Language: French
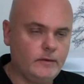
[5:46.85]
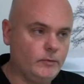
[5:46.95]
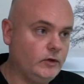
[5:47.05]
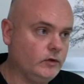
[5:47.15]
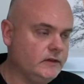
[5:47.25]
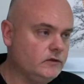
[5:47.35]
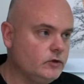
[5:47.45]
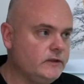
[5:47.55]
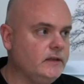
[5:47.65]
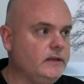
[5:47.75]
mais peut-être dans des
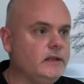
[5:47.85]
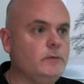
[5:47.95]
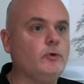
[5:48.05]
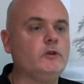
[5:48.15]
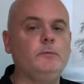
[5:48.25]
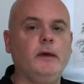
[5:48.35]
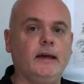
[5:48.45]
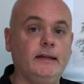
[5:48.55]
sociétés qui prospèrent.